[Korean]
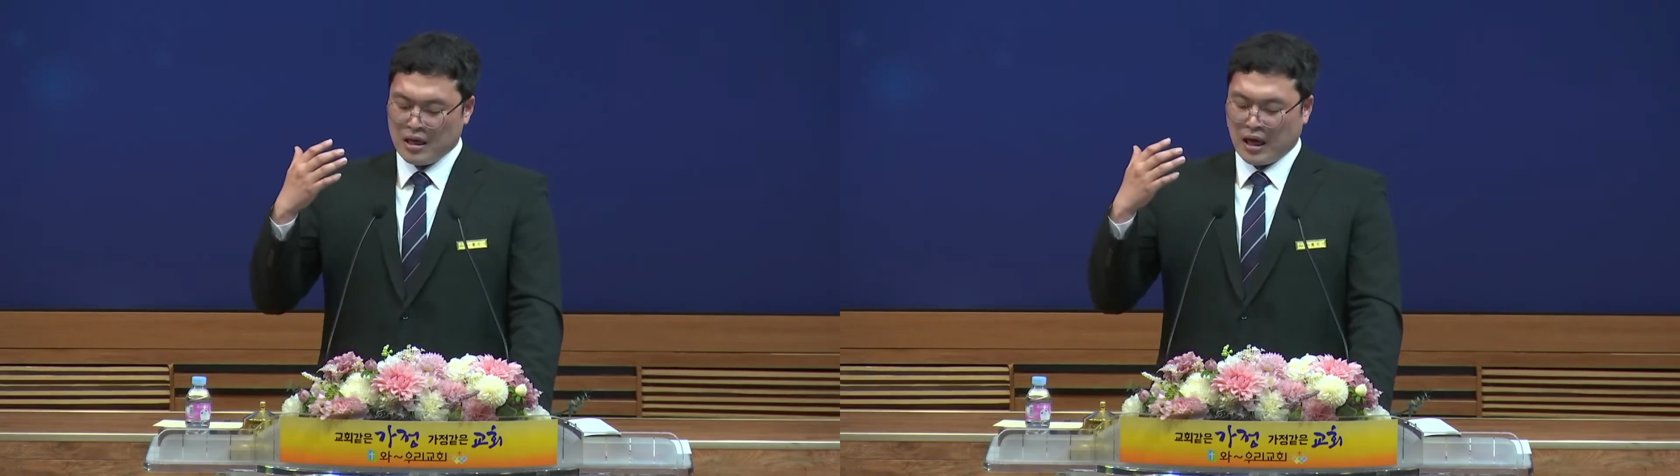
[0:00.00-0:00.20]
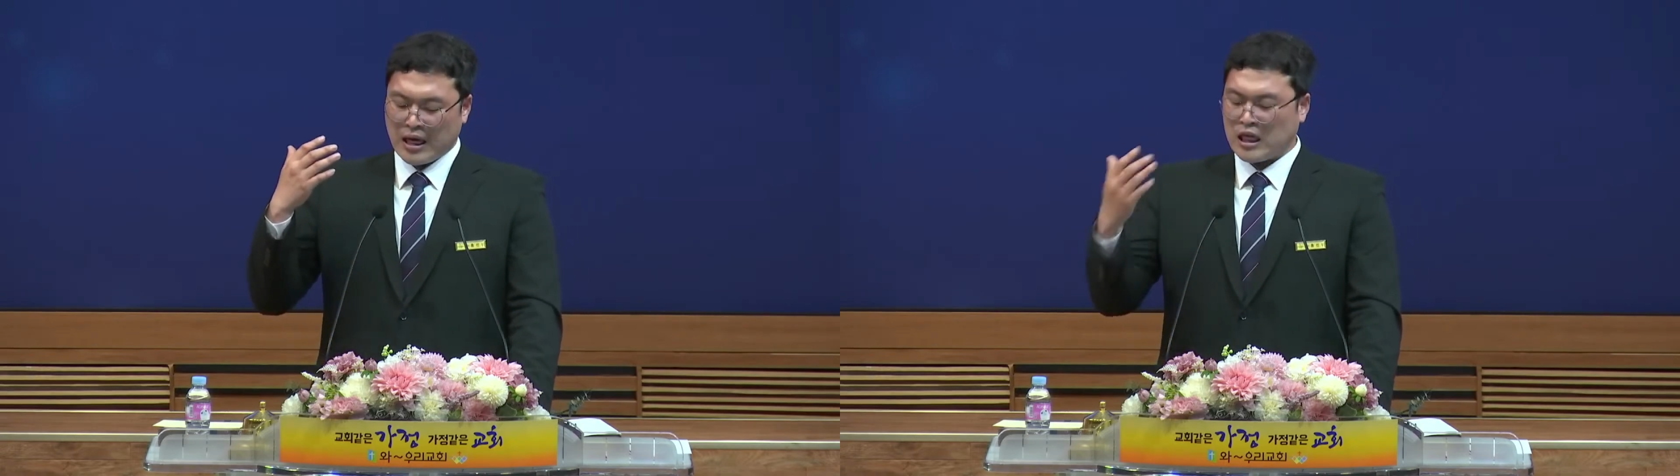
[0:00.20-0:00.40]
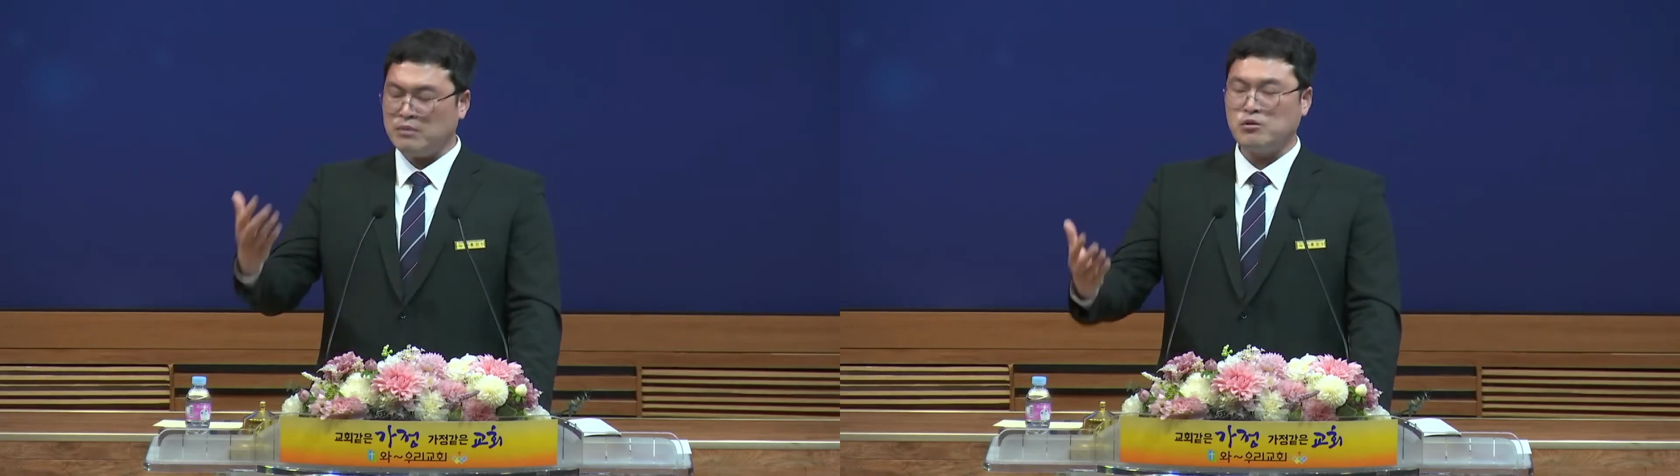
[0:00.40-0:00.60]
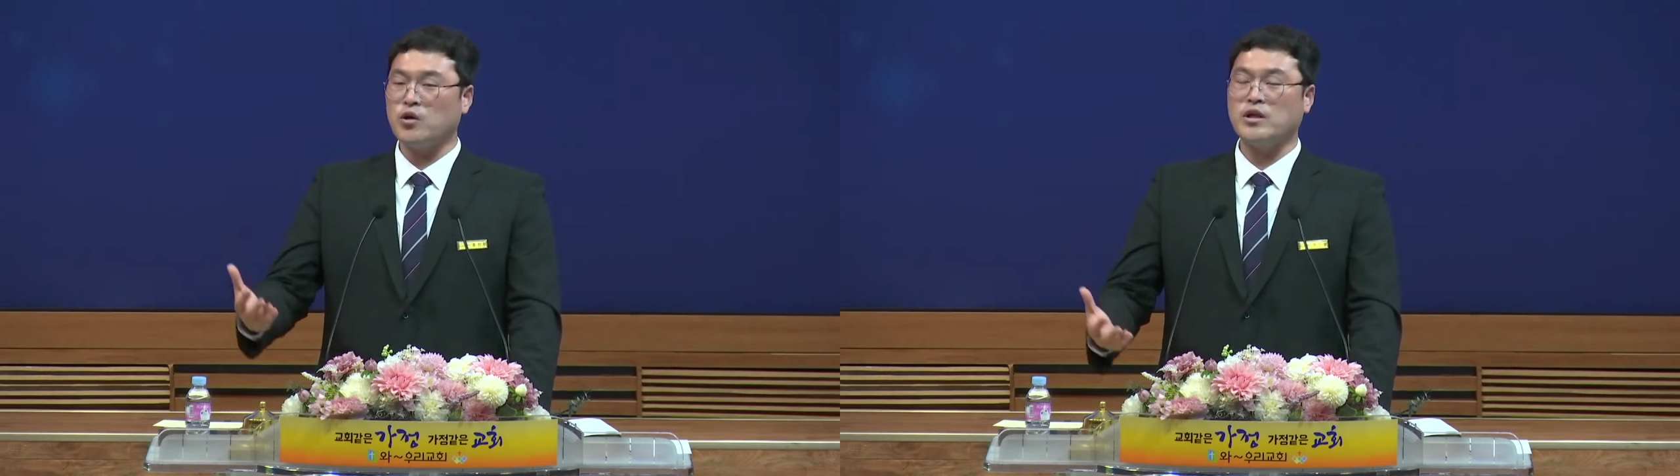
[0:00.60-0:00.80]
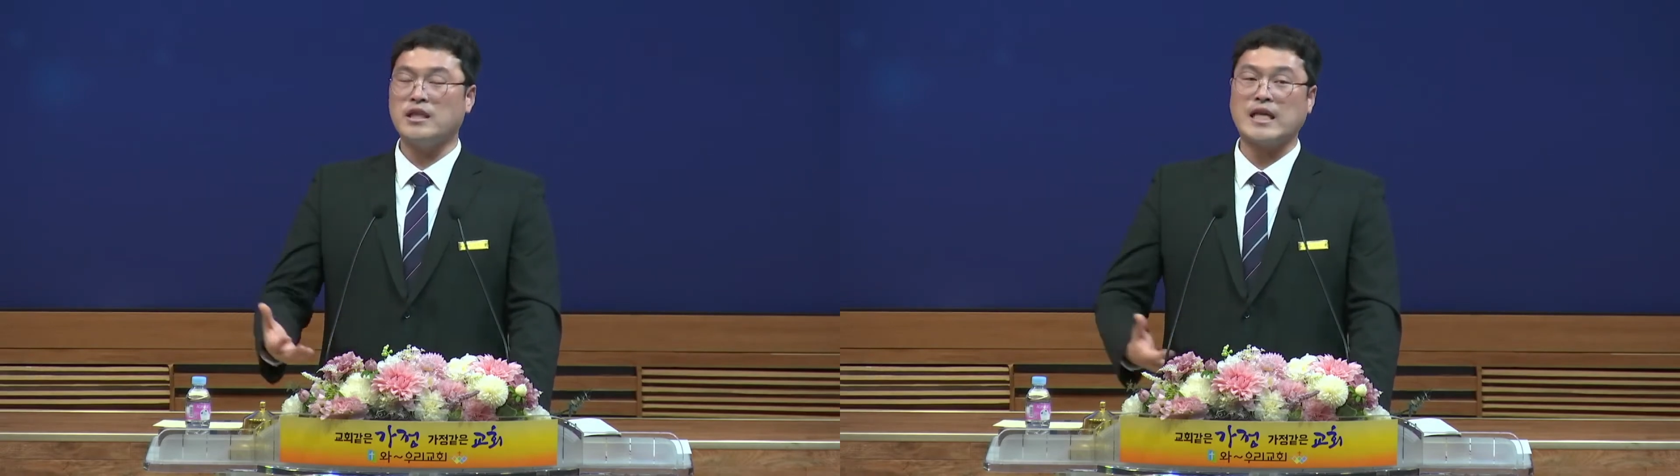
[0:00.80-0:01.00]
하나님으로
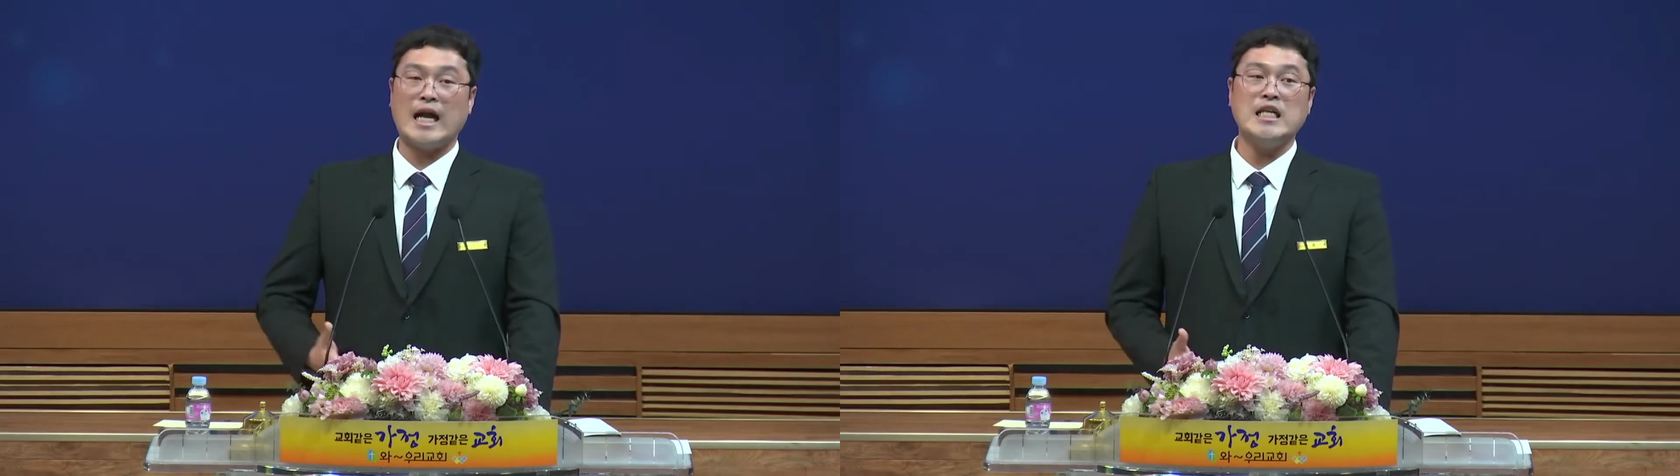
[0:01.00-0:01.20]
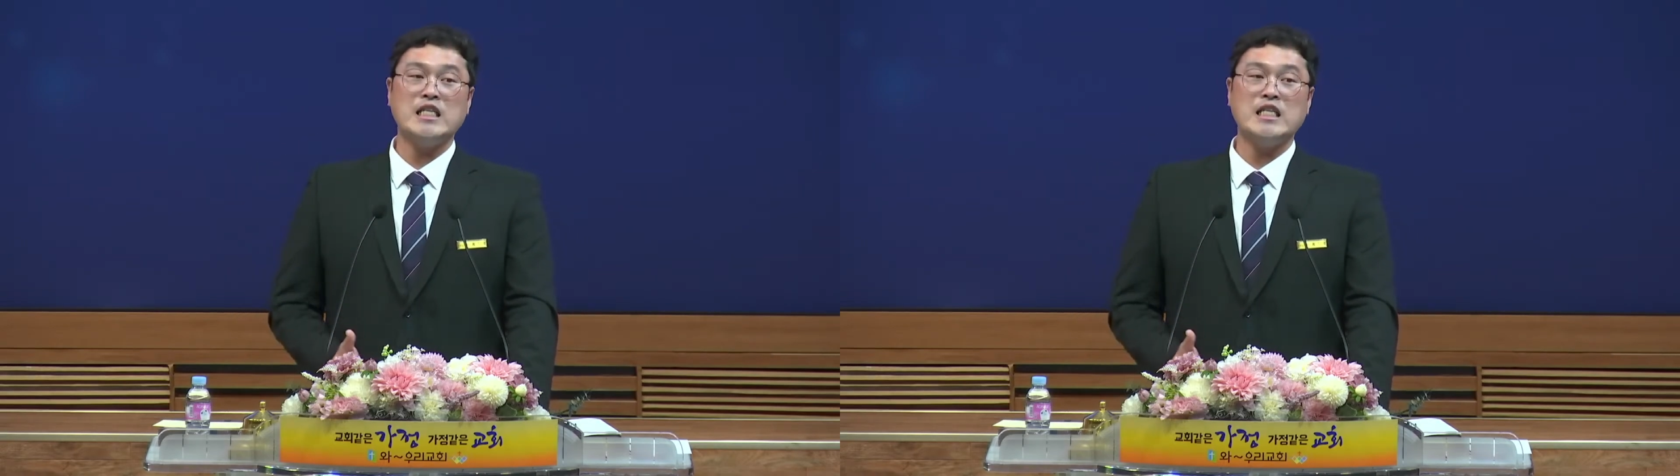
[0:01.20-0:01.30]
인해 잘